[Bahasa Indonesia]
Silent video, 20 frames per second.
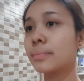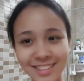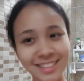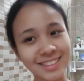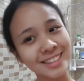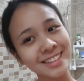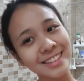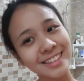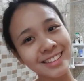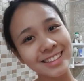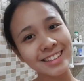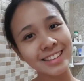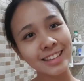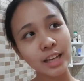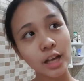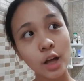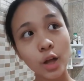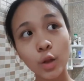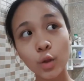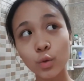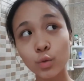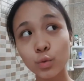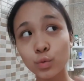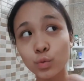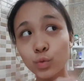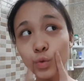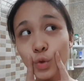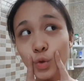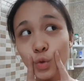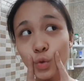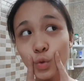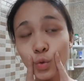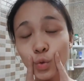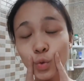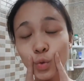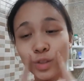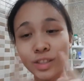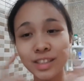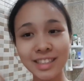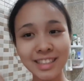Setelah itu selesai deh.
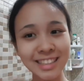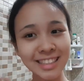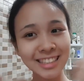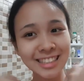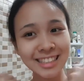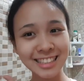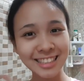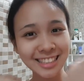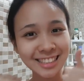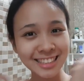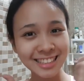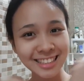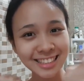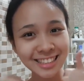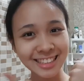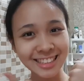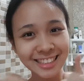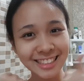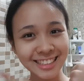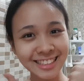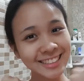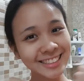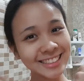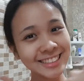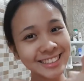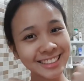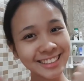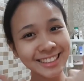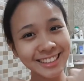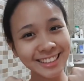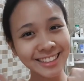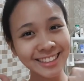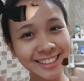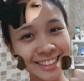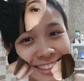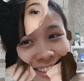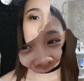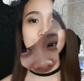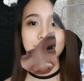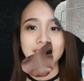Bye-bye komedo.
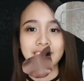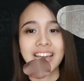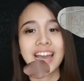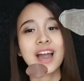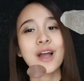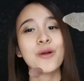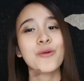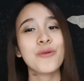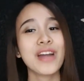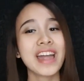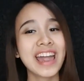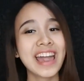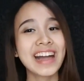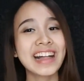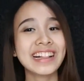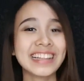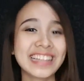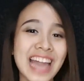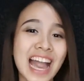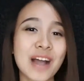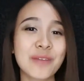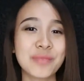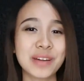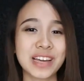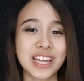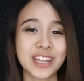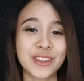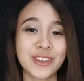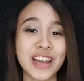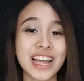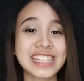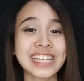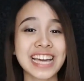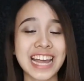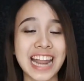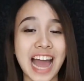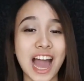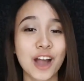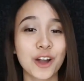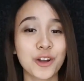Well, ya begitulah
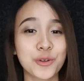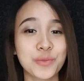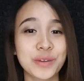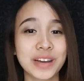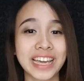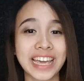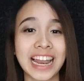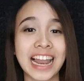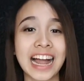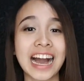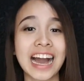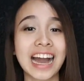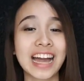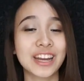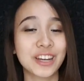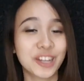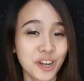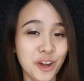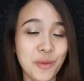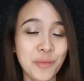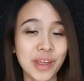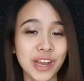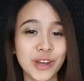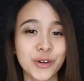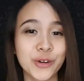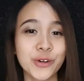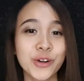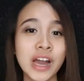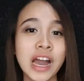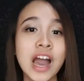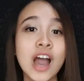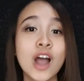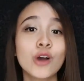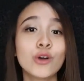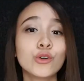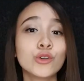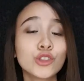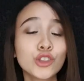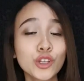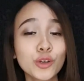cara aku menghilangkan komedo.
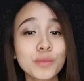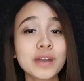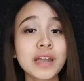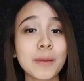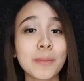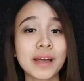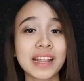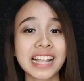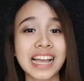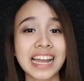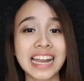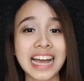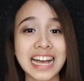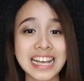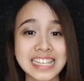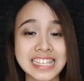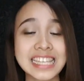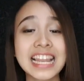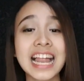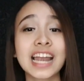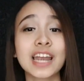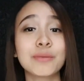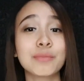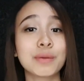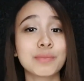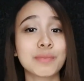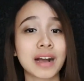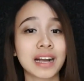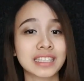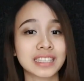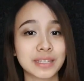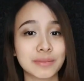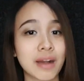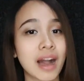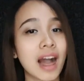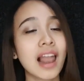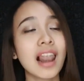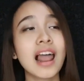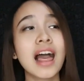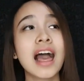Untuk mendapatkan hasil yang lebih
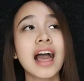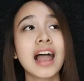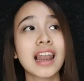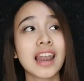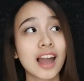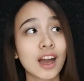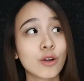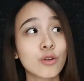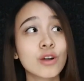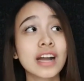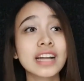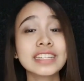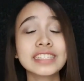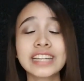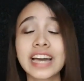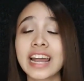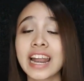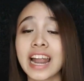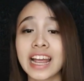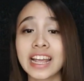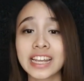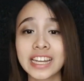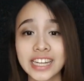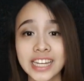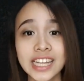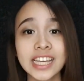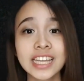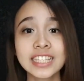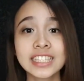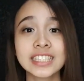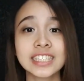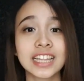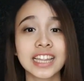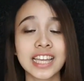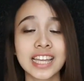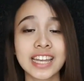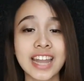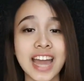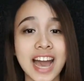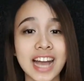maksimal, lakukan cara ini
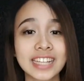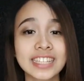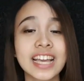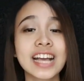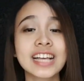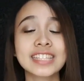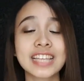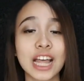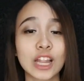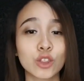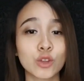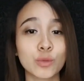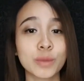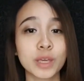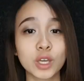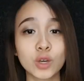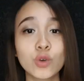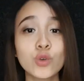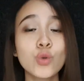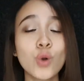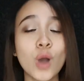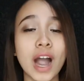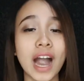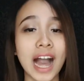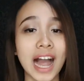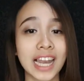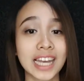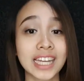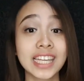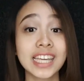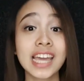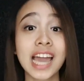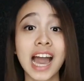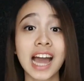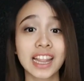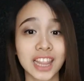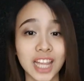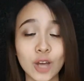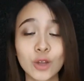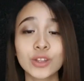setidaknya satu minggu dua kali
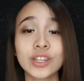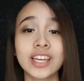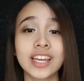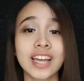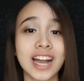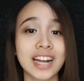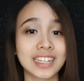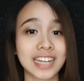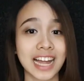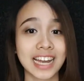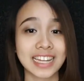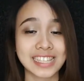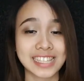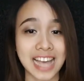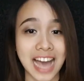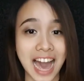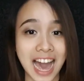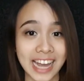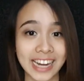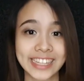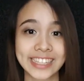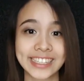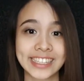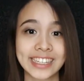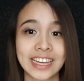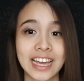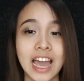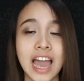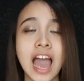atau tiga kali sehari.